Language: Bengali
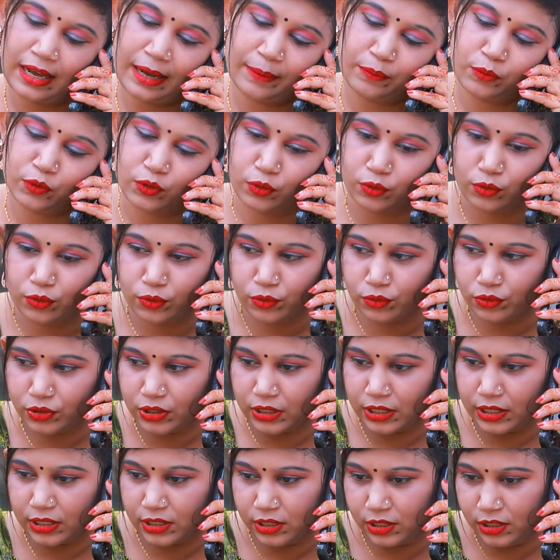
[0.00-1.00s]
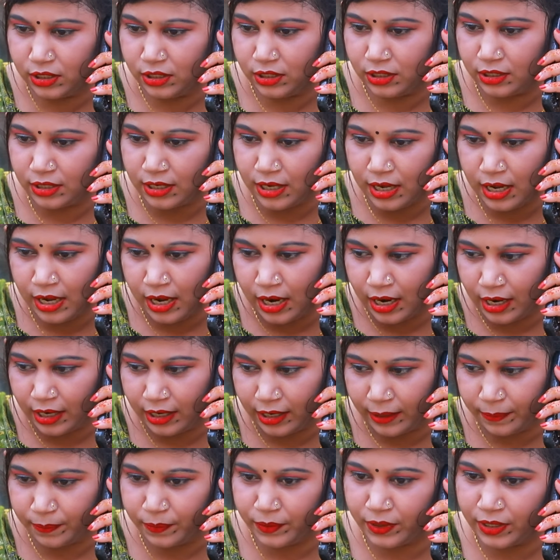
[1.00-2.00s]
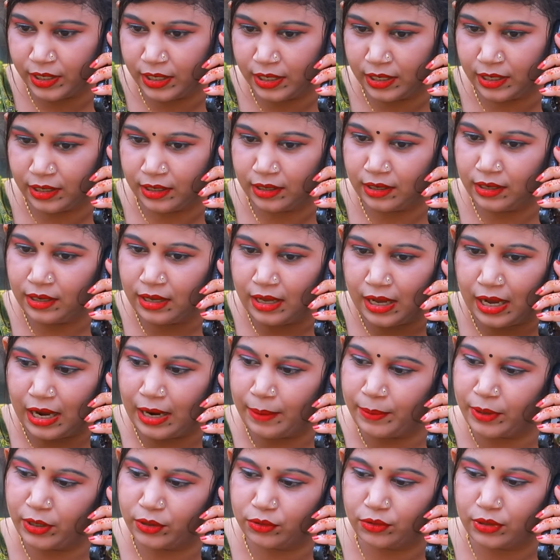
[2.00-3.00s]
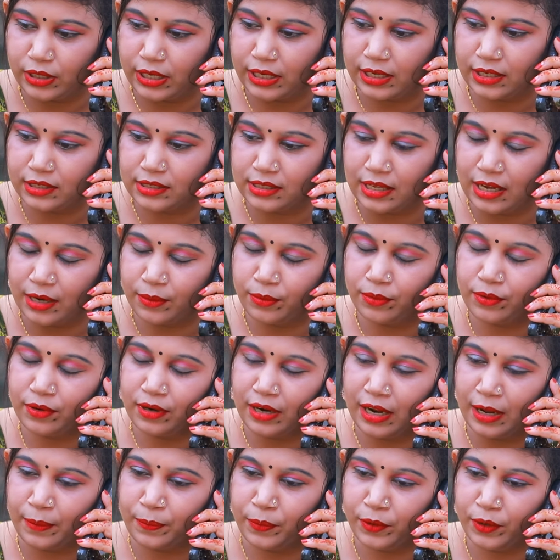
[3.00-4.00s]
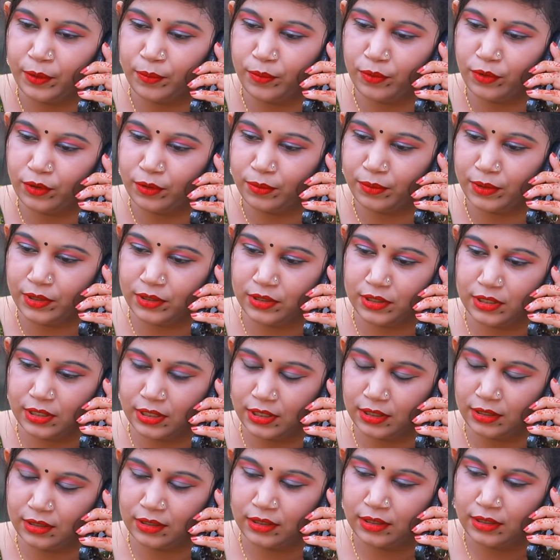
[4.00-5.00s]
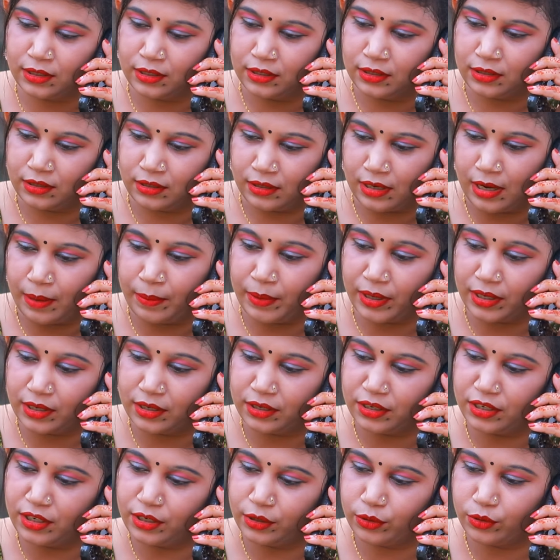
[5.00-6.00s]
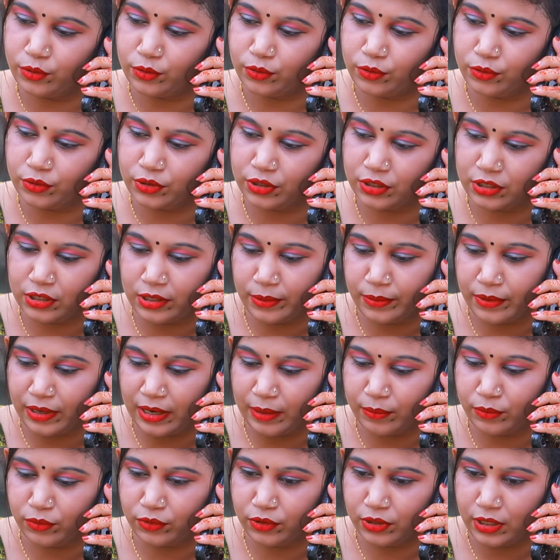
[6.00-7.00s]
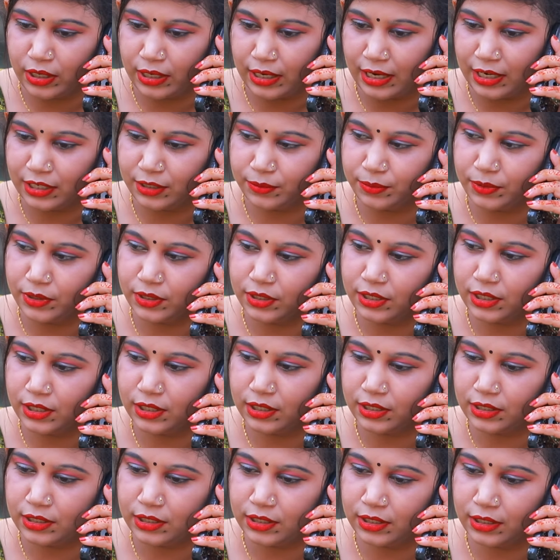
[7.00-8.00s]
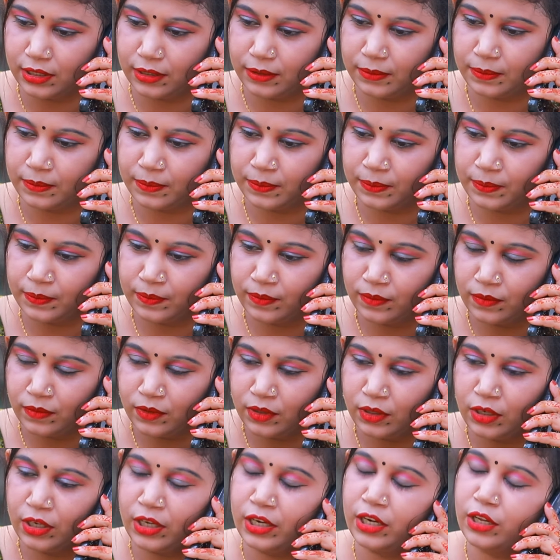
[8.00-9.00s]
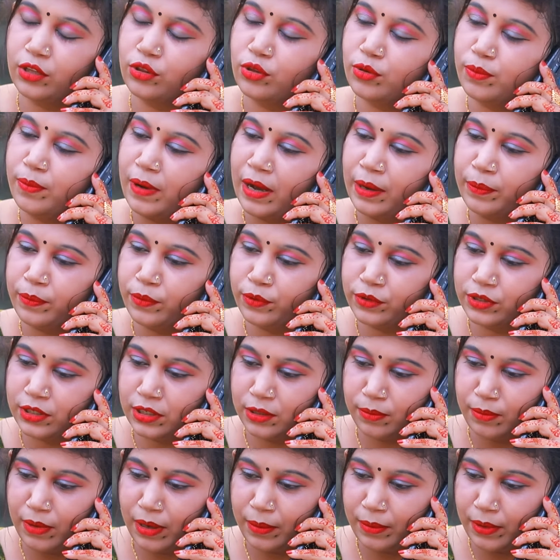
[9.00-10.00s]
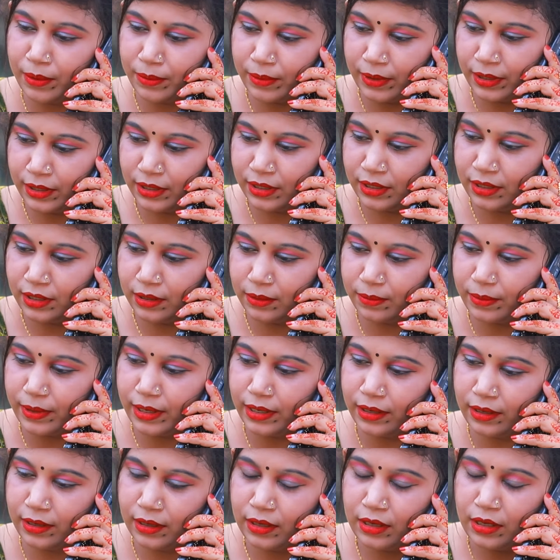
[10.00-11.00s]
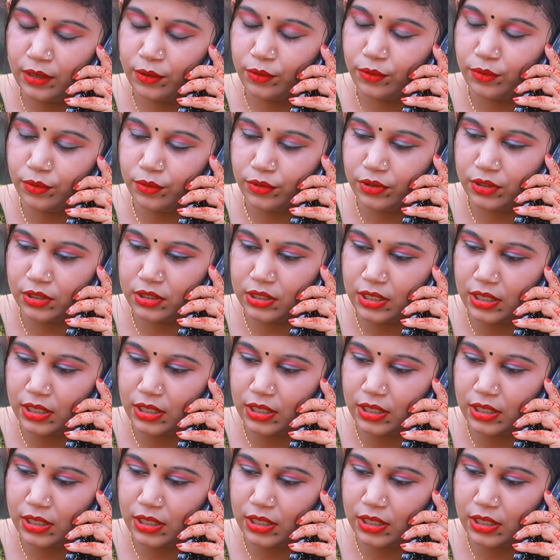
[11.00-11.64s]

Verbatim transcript: আমি তো কোনো জায়গায় চিনি না আর আপনি আমার তো একা ছাড়বো না আপনি বলবেন যে আমাকে নিয়ে একটু ঘুরতে যাবেন আম্মুর দ্বারা আসবেন ঠিক আছে এরা তো ভাববো যে মামা ভাগ্নি ঘুরতে